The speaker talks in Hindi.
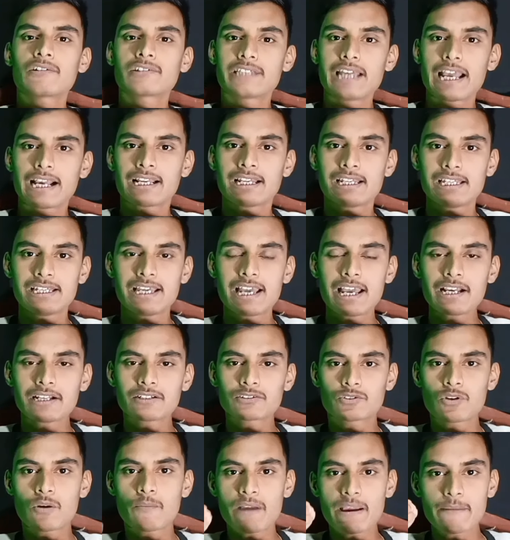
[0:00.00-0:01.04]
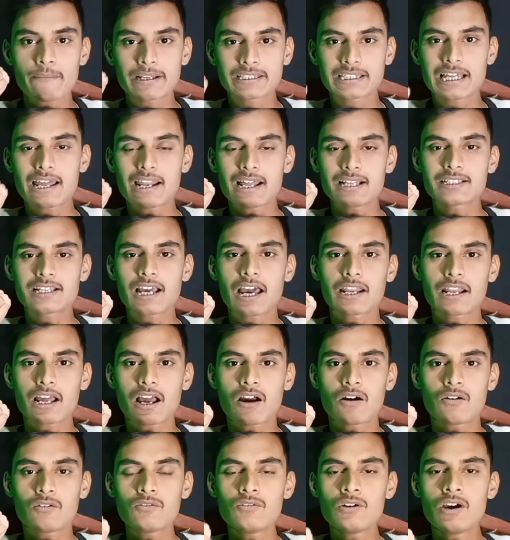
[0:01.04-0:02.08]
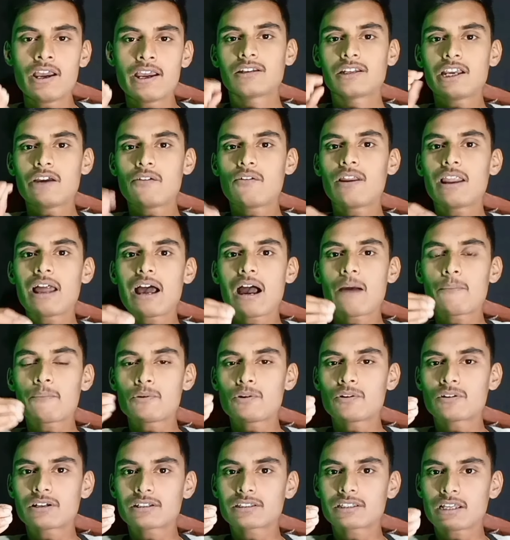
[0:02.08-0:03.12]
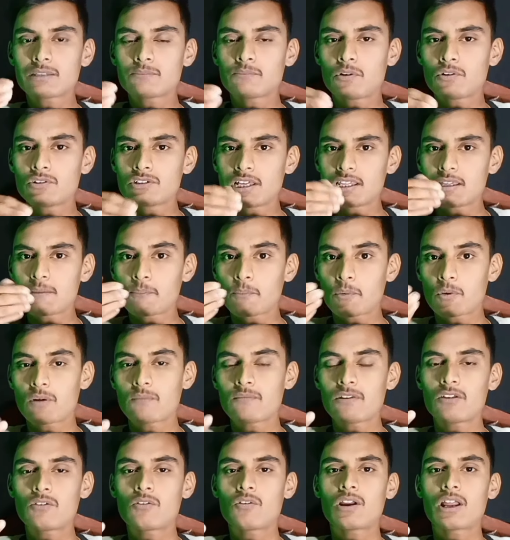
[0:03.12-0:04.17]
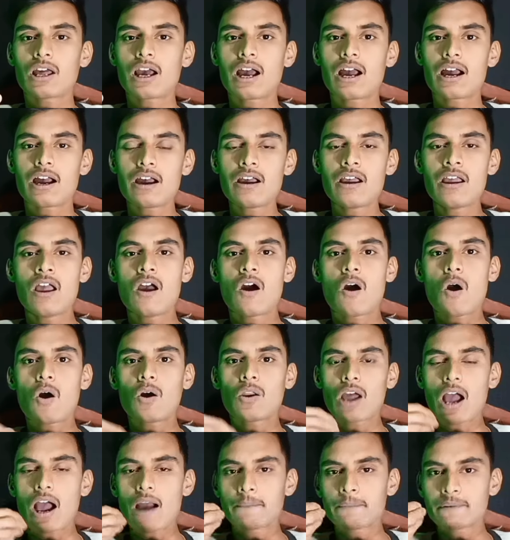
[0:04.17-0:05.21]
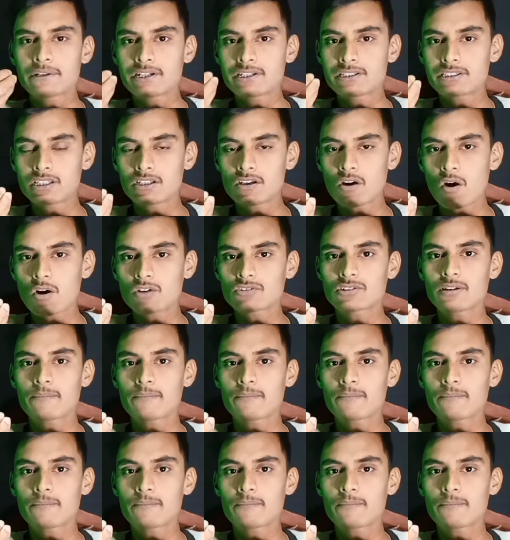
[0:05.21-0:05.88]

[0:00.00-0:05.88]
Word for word: आप लोग देख लिए जो मैं बताना चाह रहा हूँ ये वाला आप लोग के साथ बहुत ज़्यादा प्रॉब्लम हो रहा है और आप किसी